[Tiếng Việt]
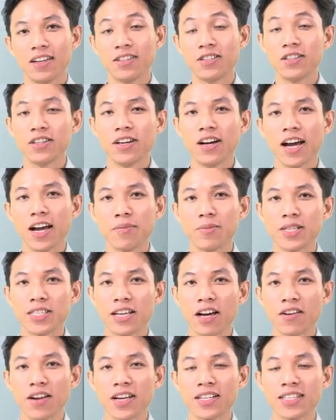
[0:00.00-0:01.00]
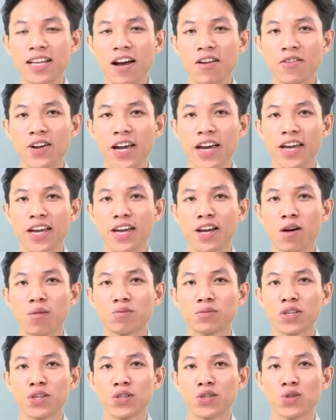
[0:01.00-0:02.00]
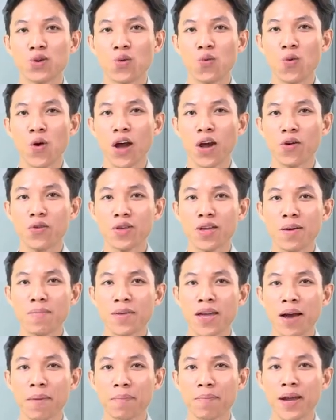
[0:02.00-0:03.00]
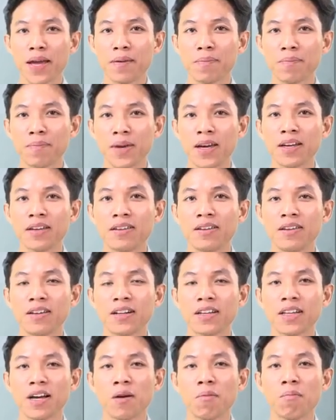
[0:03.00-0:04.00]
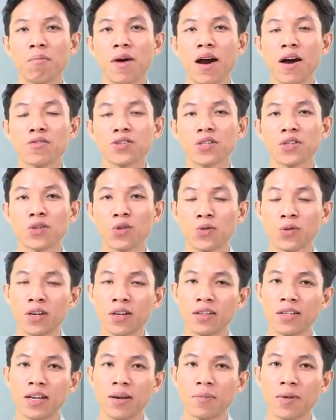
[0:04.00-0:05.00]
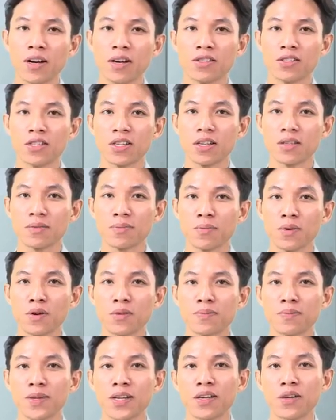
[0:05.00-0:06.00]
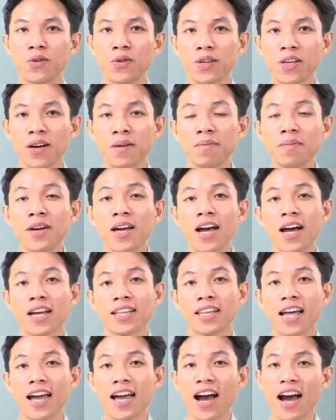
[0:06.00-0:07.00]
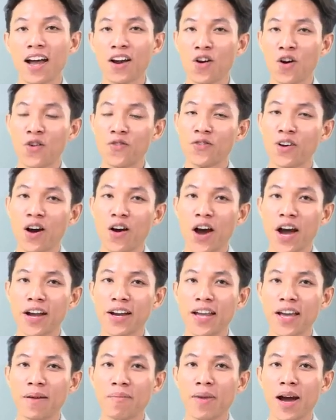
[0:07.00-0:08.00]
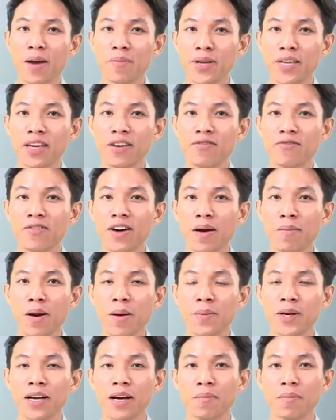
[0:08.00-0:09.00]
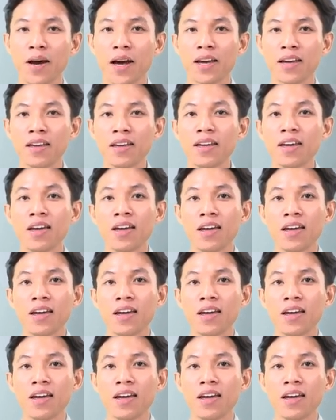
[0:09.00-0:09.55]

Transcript: Trưa hai mươi sáu tháng sáu, ngay khi công ty chủ quản của nhóm nhạc Blackpink đưa ra thông báo sẽ tổ chức đêm concert Born Pink của nhóm tại Hà Nội vào hai đêm hai mươi chín và ba mươi tháng bảy,